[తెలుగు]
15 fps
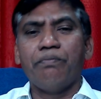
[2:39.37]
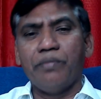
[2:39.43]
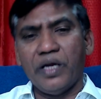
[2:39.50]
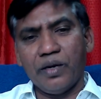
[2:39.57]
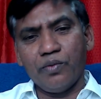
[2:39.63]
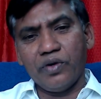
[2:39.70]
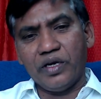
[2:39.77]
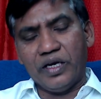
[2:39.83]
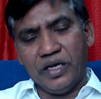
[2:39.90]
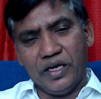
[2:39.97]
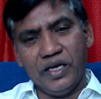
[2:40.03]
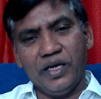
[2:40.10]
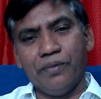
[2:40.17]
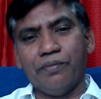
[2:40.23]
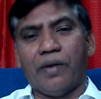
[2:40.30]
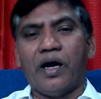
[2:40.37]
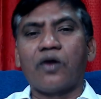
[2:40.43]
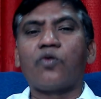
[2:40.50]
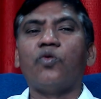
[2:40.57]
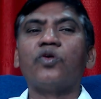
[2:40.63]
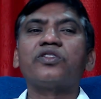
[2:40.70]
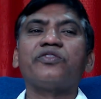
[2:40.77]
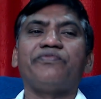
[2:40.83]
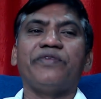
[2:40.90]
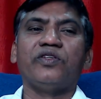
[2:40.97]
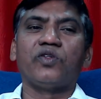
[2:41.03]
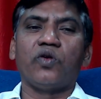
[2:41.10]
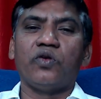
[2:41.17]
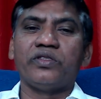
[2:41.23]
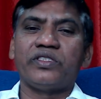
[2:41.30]
మేము ఈ మా కోర్స్
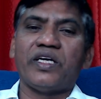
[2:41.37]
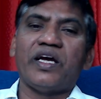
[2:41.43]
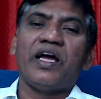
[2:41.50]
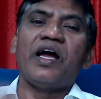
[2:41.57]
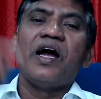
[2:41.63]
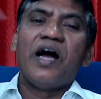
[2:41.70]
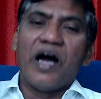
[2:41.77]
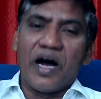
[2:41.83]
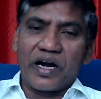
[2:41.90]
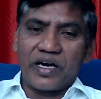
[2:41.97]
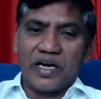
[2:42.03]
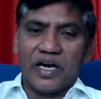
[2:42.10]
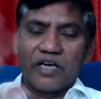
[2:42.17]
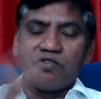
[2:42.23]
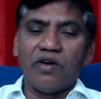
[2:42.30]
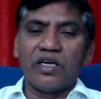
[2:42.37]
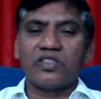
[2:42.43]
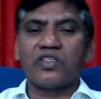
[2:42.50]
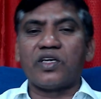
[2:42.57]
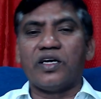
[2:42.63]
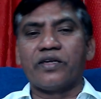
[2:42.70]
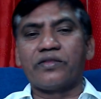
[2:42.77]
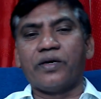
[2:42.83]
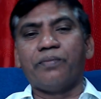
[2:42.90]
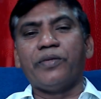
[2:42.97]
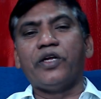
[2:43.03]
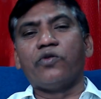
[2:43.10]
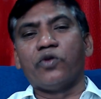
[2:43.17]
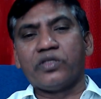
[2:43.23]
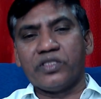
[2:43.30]
ఫీజులోంచే అక్కడ అడ్వాన్స్ కడతాం
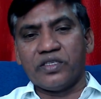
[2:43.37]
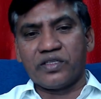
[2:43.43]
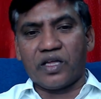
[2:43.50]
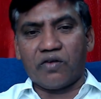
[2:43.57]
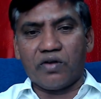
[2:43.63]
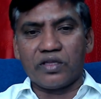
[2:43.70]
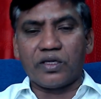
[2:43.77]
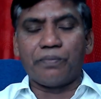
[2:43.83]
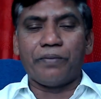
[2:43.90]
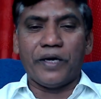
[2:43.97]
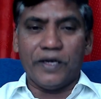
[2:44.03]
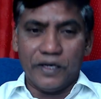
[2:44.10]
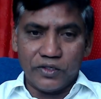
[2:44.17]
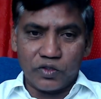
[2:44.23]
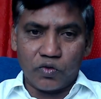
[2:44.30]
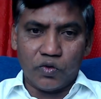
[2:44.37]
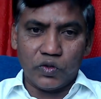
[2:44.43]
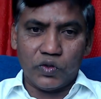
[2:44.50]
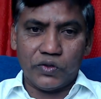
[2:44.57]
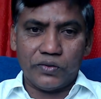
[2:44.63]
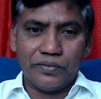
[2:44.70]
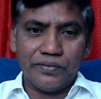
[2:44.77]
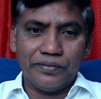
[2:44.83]
మీరు వచ్చిన తర్వాత పే చేసుకోవచ్చు